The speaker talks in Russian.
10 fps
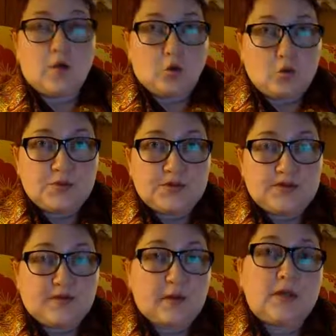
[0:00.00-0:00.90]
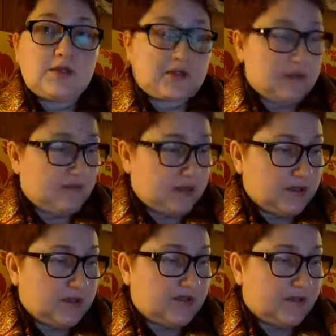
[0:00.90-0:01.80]
общества и
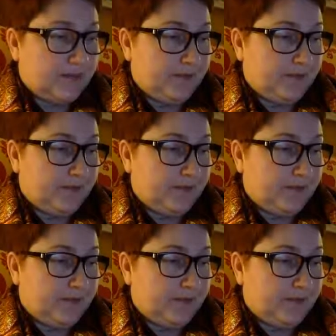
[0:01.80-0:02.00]
человечества.